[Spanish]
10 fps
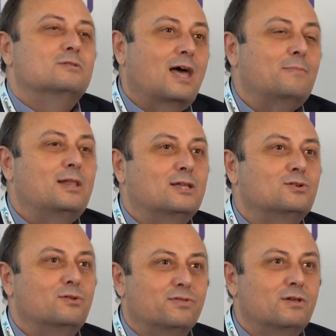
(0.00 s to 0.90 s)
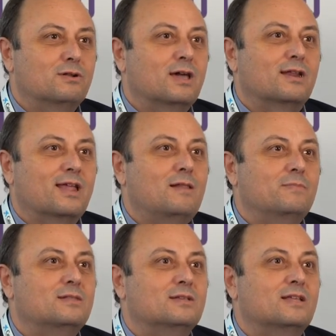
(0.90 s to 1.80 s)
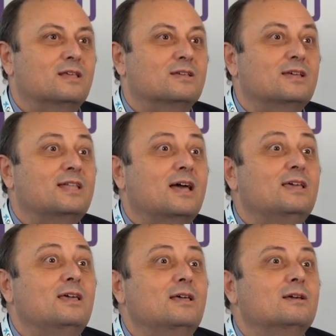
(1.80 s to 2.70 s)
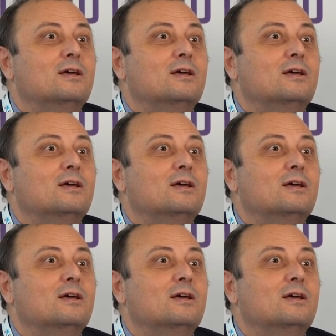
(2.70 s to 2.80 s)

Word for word: Damos la solución que realmente se necesita y